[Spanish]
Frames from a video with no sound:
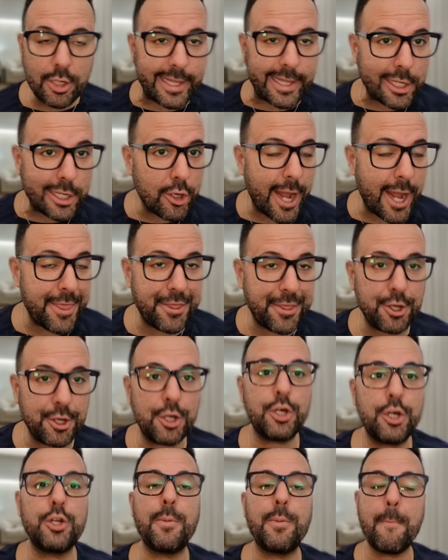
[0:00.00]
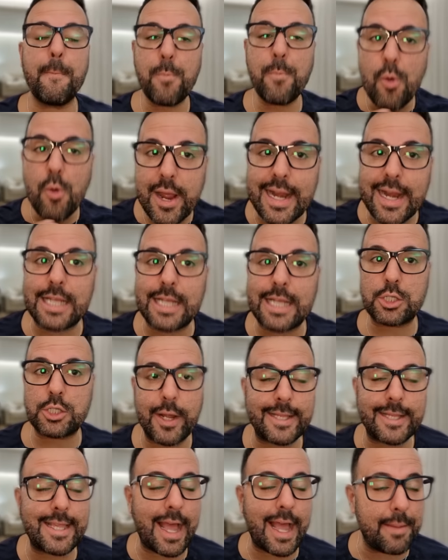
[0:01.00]
de corazón buena
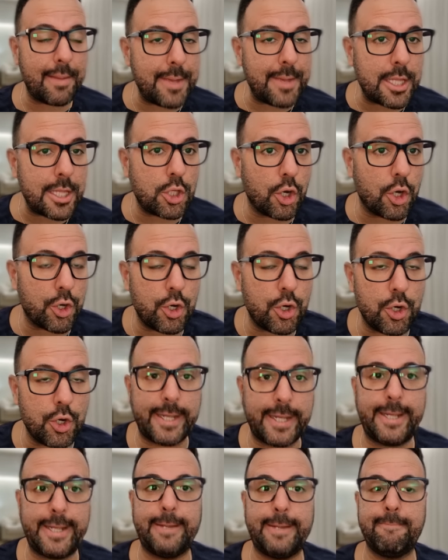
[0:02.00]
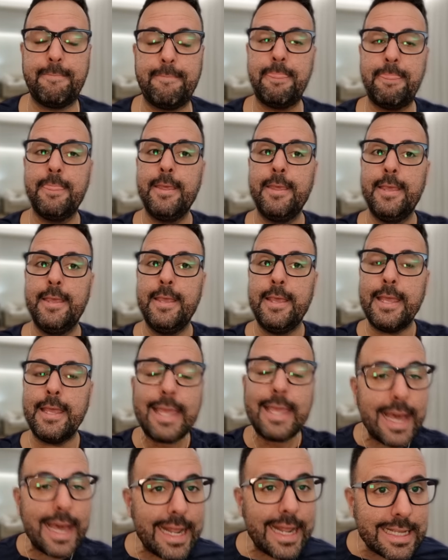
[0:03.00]
suerte a Vito Roque.
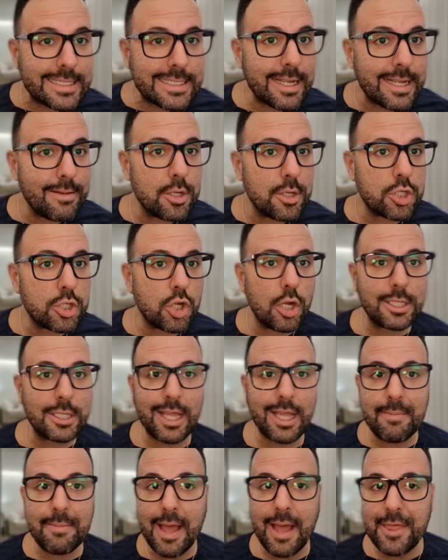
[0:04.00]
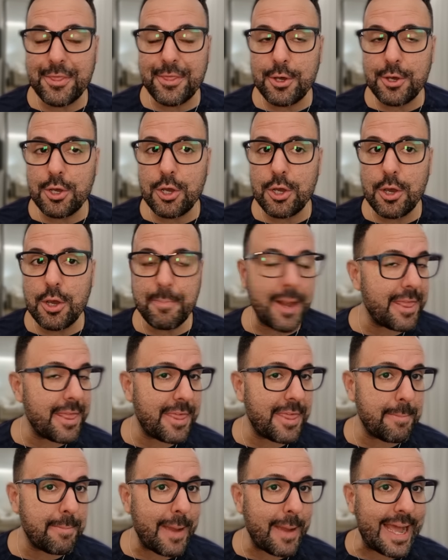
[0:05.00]
Y ahora sigamos con el temazo
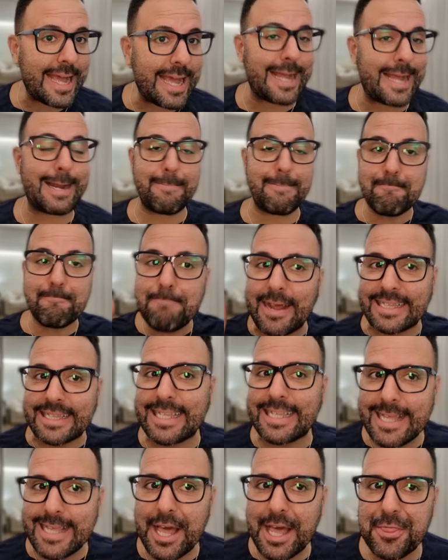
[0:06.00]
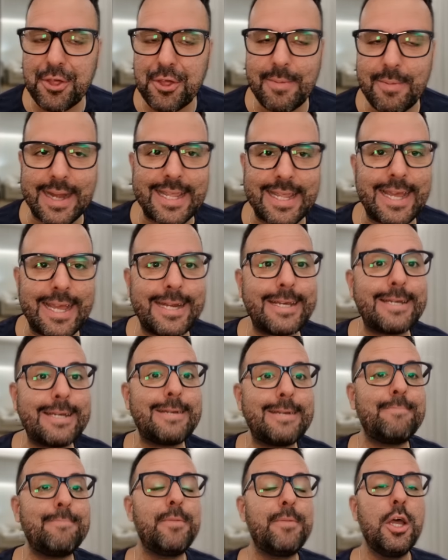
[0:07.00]
principal. Partidazo
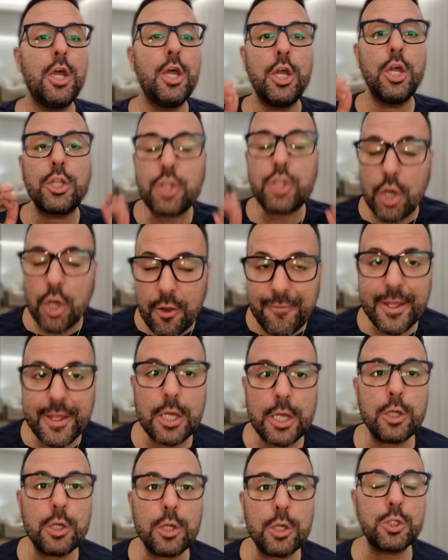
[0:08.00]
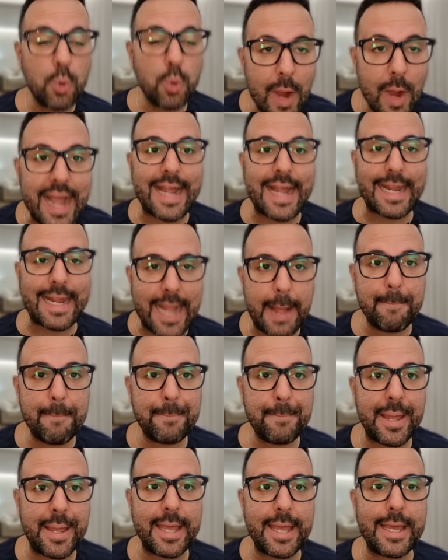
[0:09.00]
mañana. Trofeo Juan
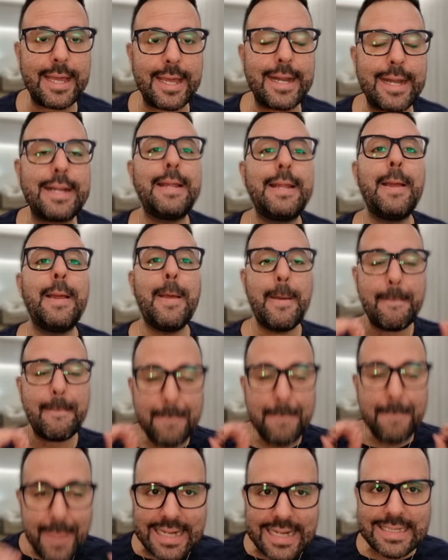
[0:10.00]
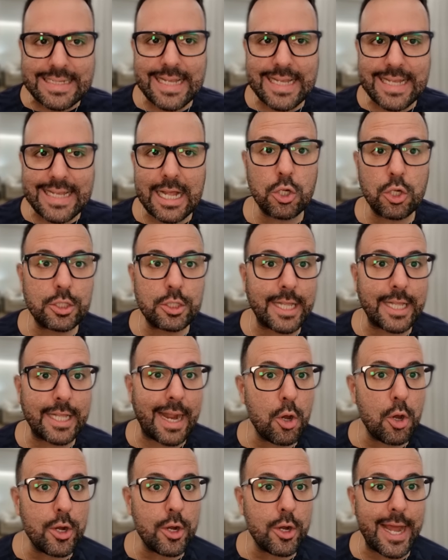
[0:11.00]
Gamper. Barça contra
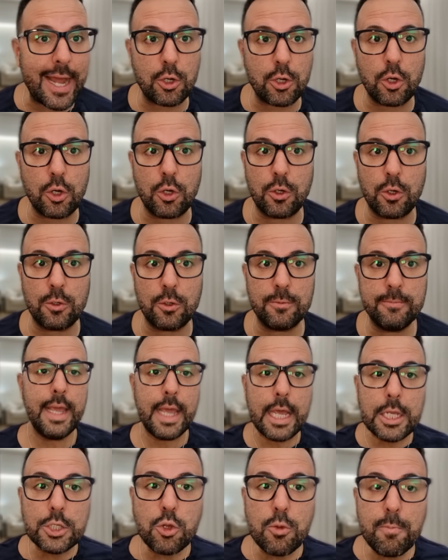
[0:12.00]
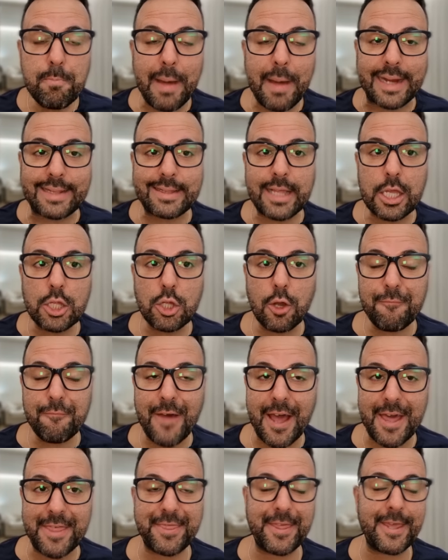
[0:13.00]
Mónaco. Es un partido
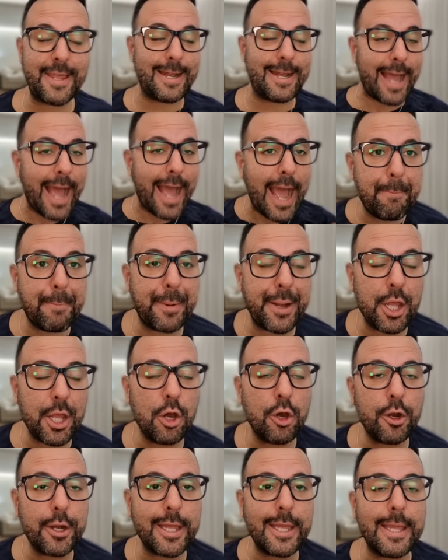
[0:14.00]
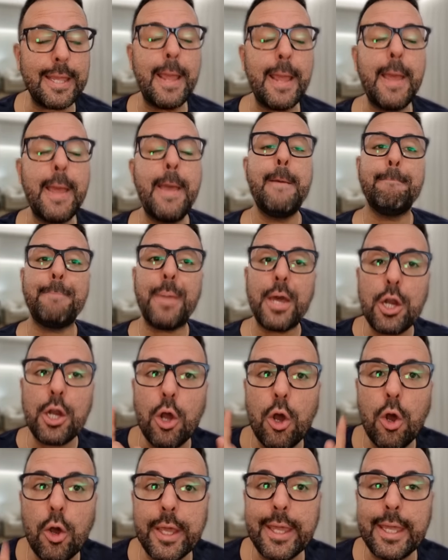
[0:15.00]
fácil a priori,
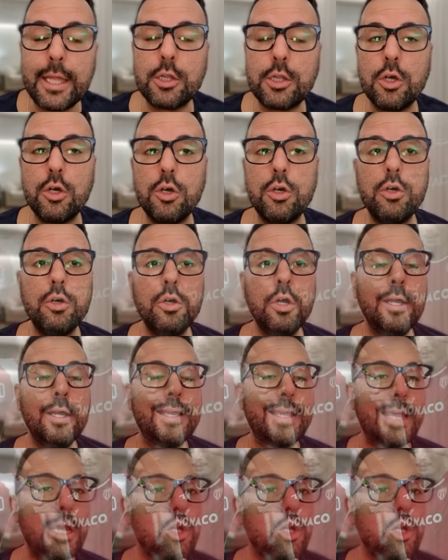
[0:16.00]
pero ojito que